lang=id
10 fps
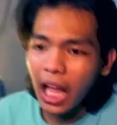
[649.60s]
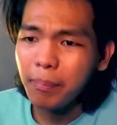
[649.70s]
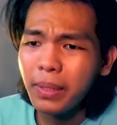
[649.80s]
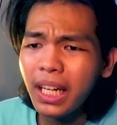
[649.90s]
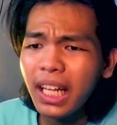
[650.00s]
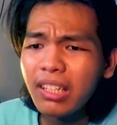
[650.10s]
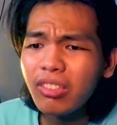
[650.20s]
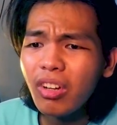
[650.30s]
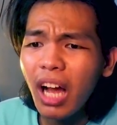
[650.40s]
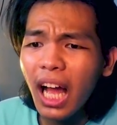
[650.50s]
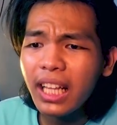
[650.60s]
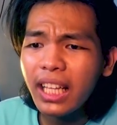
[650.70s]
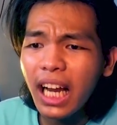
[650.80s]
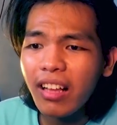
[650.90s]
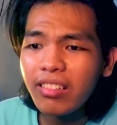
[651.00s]
Tapi let's go
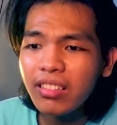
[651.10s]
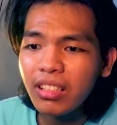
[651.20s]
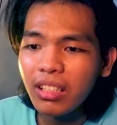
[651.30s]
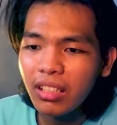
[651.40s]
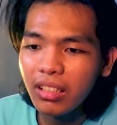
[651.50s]
aja gak sih?